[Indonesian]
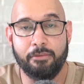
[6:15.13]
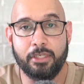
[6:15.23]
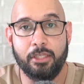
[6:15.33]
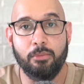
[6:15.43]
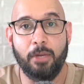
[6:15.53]

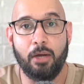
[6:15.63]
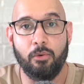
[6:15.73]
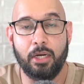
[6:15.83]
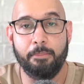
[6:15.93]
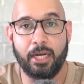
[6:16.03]
FC itu
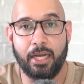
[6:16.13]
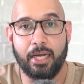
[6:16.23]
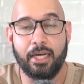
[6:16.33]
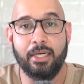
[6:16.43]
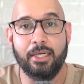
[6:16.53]
melakukan
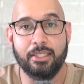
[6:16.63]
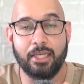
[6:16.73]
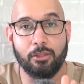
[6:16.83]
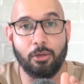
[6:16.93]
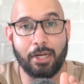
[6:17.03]
pergerakan dari
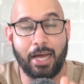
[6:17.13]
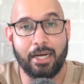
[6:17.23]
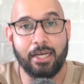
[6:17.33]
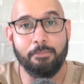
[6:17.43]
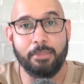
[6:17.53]
sektor
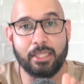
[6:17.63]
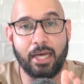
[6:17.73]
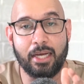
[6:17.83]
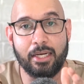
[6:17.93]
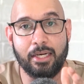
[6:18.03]
kanan
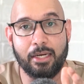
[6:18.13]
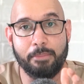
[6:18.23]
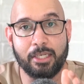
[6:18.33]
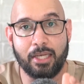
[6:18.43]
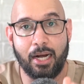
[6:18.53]
pertahanan dari
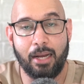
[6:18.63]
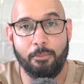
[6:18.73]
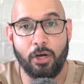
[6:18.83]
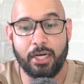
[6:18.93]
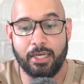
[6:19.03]
Persela
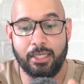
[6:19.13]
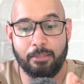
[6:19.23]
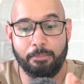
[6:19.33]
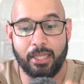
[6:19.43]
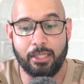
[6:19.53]
Lamongan yang
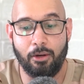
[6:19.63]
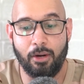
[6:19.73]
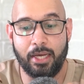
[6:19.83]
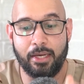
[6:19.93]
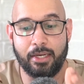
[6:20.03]
ditempati
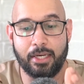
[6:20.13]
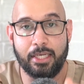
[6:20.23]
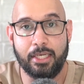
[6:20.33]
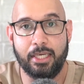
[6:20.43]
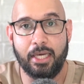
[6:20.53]
oleh
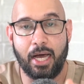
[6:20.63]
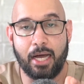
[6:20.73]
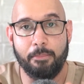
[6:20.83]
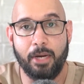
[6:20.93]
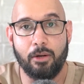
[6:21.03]
Ricky
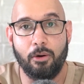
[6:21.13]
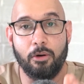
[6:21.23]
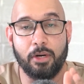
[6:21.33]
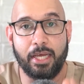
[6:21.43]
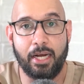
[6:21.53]
Akbar
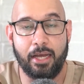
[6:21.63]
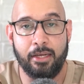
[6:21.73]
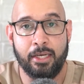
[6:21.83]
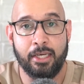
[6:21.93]
Ohorela.